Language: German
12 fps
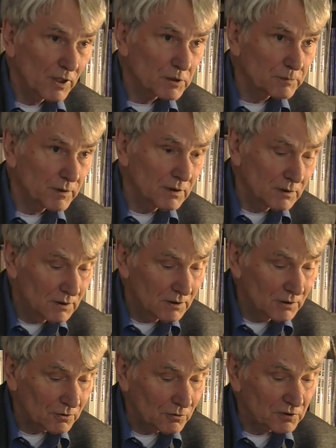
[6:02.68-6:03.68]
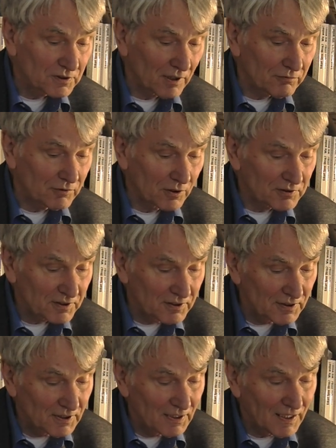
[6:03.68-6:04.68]
Beispiel Gustav
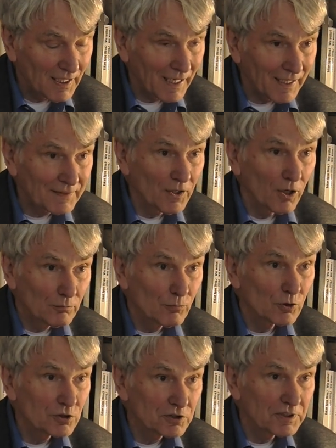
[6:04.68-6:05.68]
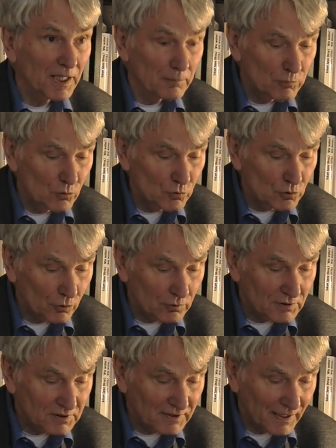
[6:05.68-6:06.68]
Noske, einer muss der
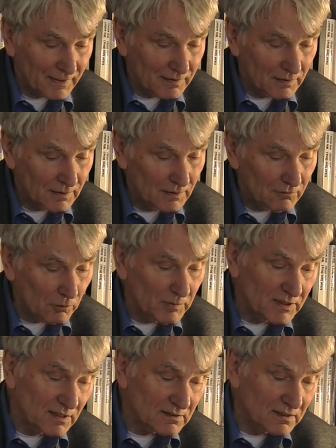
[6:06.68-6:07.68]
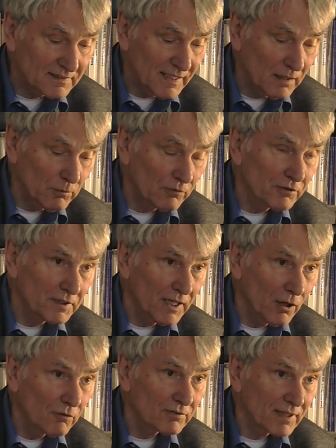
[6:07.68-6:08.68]
Bluthund sein, womit er sich selber für die
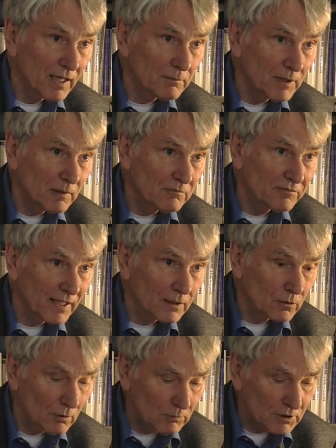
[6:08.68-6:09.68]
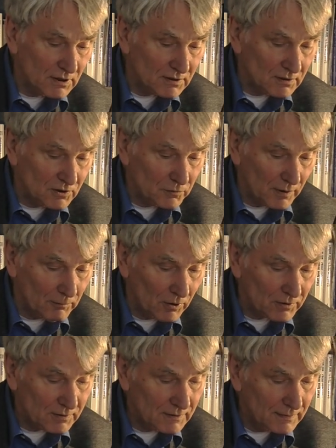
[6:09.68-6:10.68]
Aufgabe empfahl, Kommunisten zu
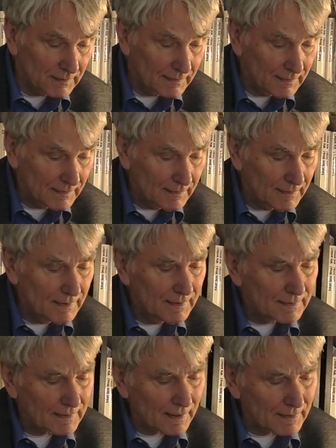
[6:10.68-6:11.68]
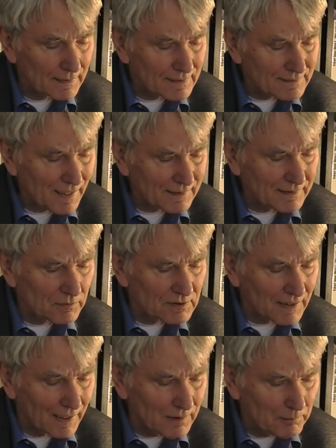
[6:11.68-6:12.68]
ermorden, dann sagt er
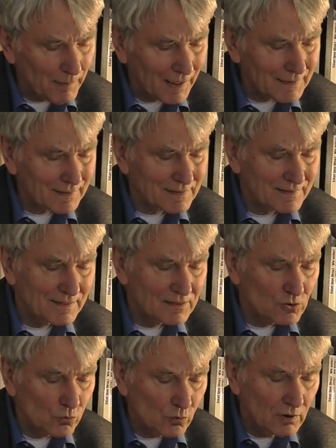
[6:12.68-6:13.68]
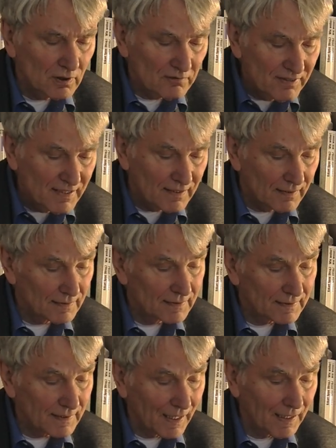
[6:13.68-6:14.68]
uns alle mal, dass er es tun will,
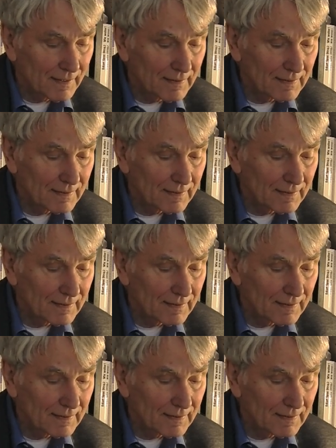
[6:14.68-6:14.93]
ja,